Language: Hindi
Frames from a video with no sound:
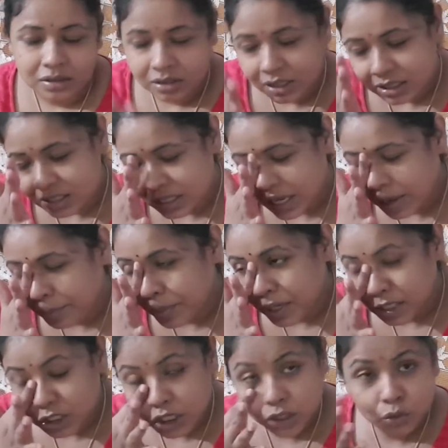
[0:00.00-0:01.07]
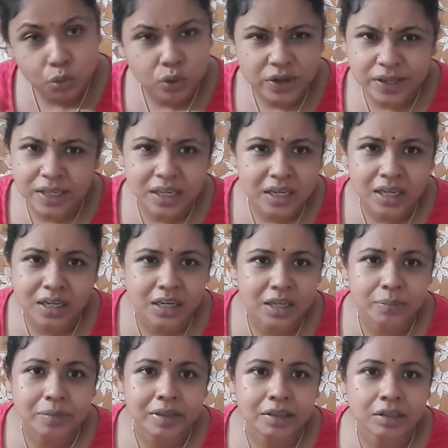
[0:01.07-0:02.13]
दस के पाँच के दो के एक के नहीं
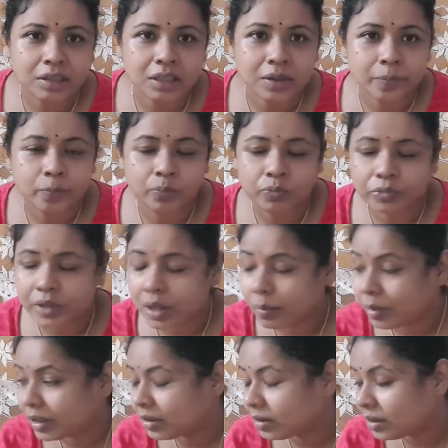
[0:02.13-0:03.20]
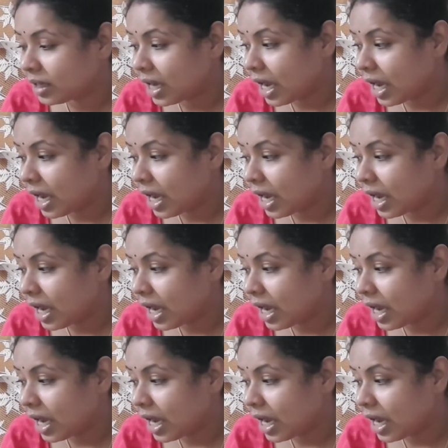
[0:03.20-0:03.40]
मिलते थे बट